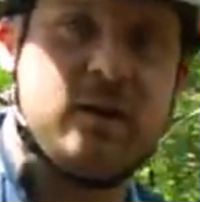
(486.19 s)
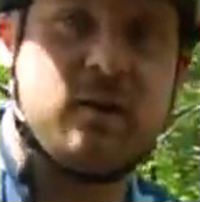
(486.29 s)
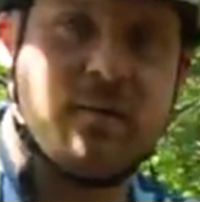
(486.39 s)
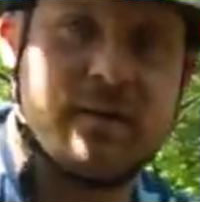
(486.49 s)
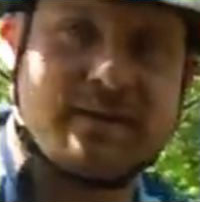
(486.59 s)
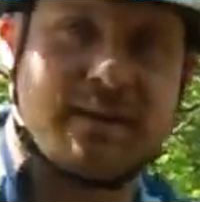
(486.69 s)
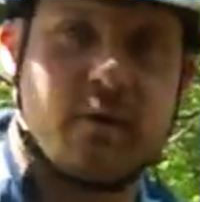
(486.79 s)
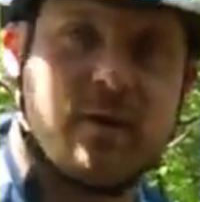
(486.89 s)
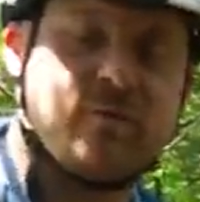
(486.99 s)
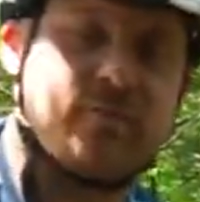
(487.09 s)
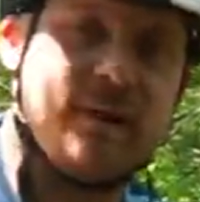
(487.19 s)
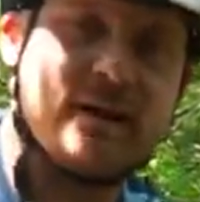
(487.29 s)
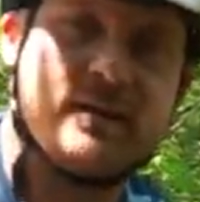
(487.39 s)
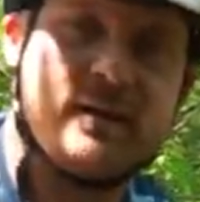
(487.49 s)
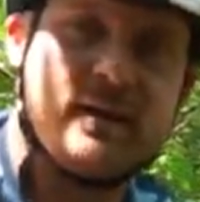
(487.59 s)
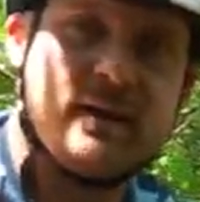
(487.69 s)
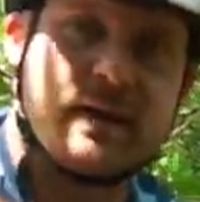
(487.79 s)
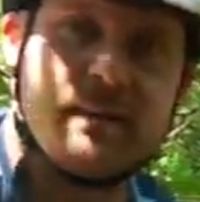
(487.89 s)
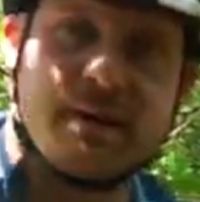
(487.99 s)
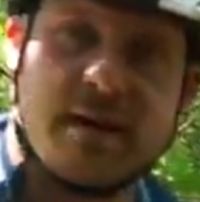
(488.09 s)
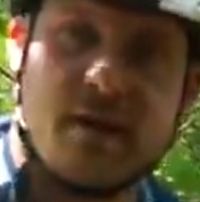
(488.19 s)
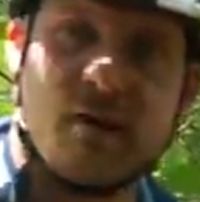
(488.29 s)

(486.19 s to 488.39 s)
Und wenn man das dauerhaft macht, kann man da